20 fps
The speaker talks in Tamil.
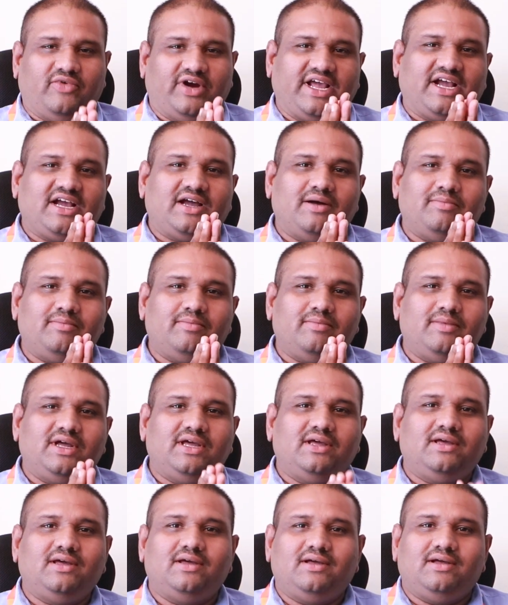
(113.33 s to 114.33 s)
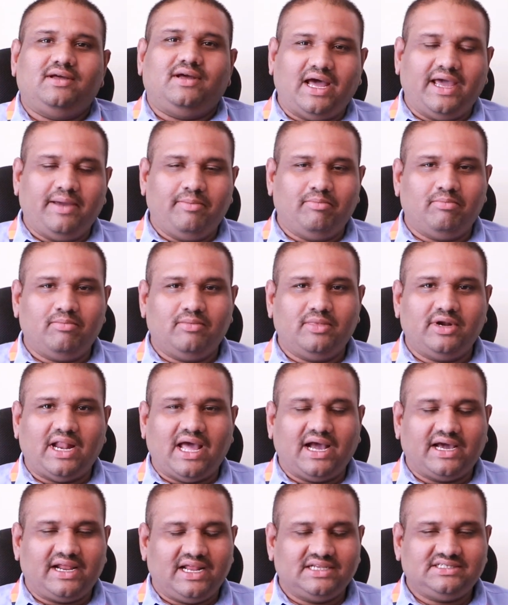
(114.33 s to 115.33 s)
வணக்கம் ஐம்
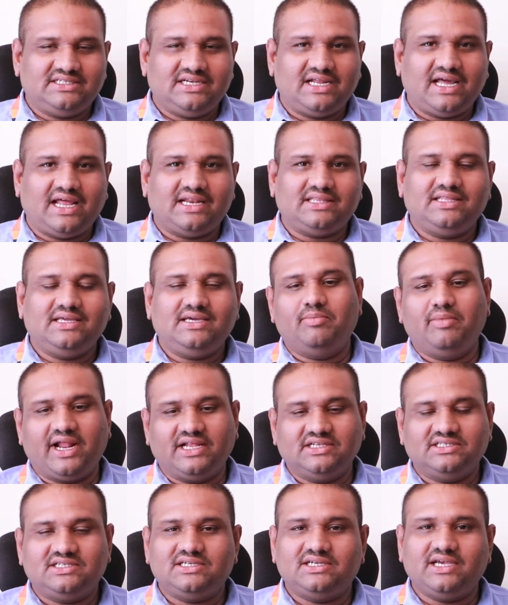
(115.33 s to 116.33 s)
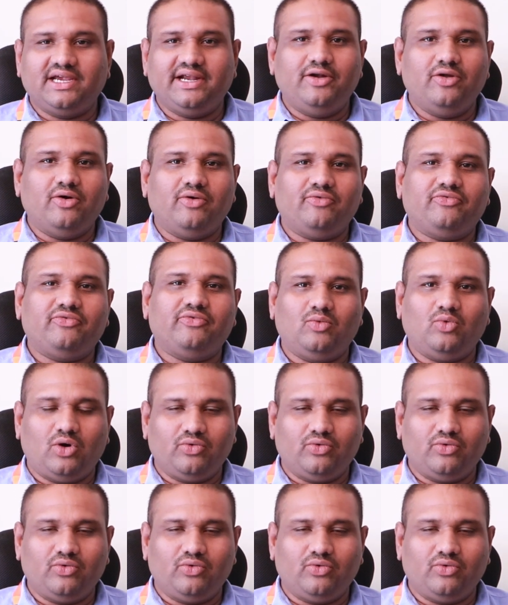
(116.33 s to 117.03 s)
நாகராஜன் கார்த்திக் பிரான்ச் ஹெட் ஆஃப்